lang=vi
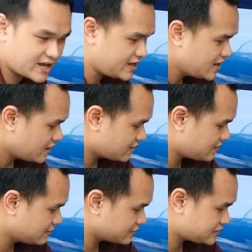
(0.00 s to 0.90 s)
này
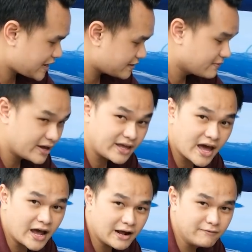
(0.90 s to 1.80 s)
nó được trang bị
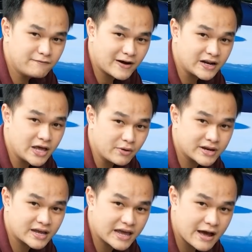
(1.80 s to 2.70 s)
hệ thống phanh hiệu
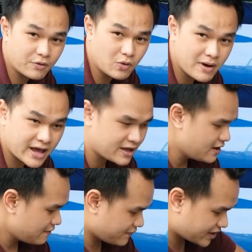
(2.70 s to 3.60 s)
năng cao của mẹ
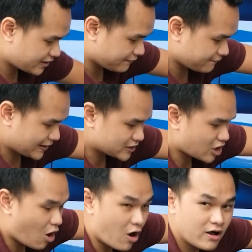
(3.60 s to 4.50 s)
với cái cần phanh
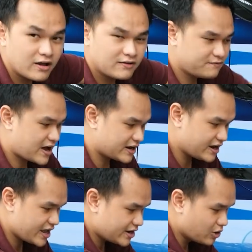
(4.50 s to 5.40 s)
to và
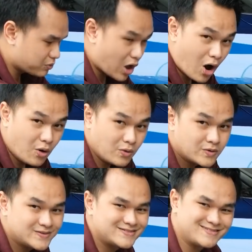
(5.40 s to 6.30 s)
đĩa đục lỗ
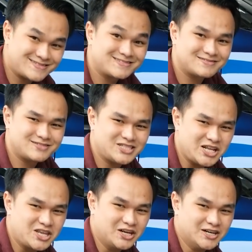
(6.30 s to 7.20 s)

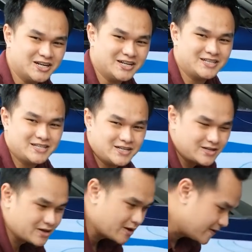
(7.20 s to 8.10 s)
xịn chưa
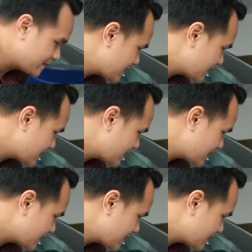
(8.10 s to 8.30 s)
rồi